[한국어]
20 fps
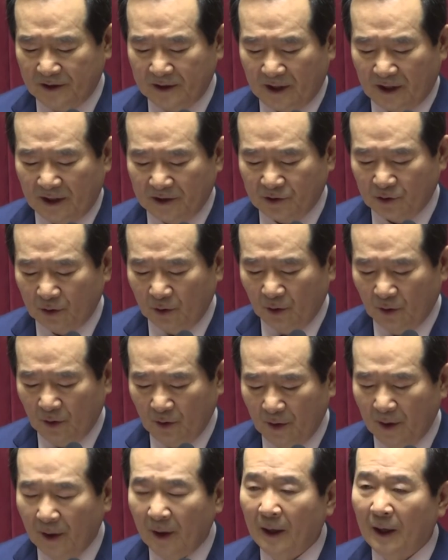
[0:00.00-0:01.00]

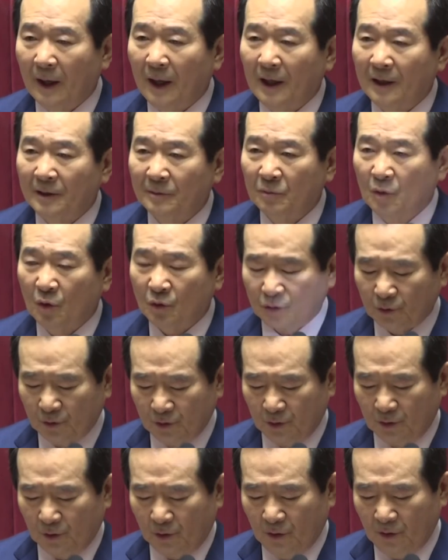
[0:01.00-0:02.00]
인식하시고 한
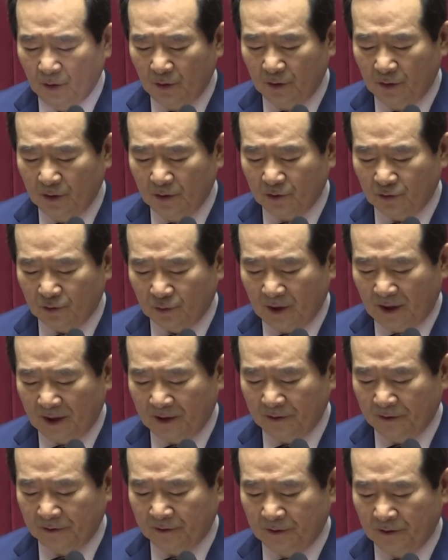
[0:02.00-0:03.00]
목소리로 추가
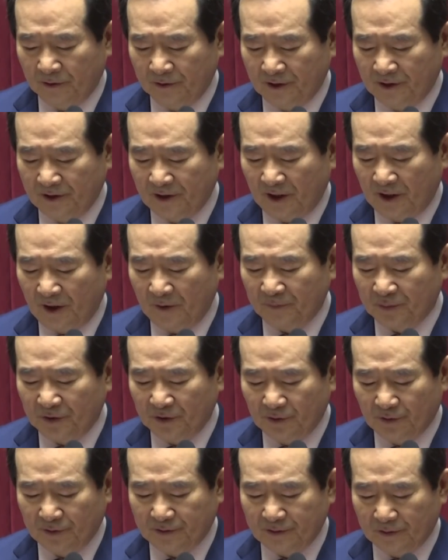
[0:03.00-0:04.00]
경정예산의
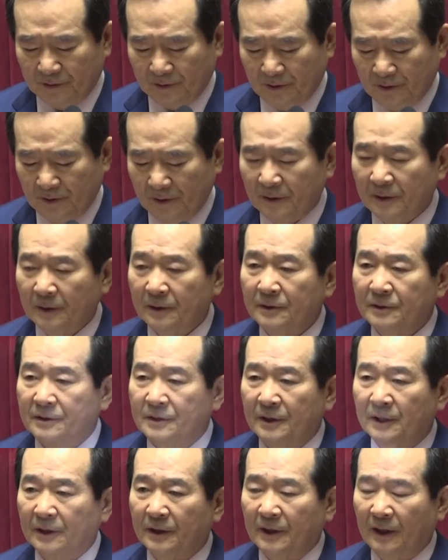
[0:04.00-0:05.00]
필요성을
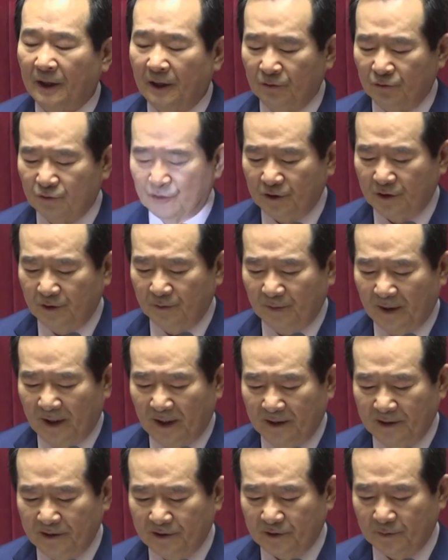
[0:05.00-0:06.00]
제기해 주신
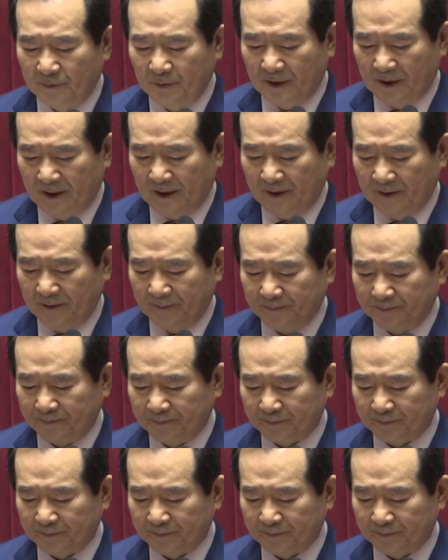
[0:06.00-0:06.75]
바 있습니다.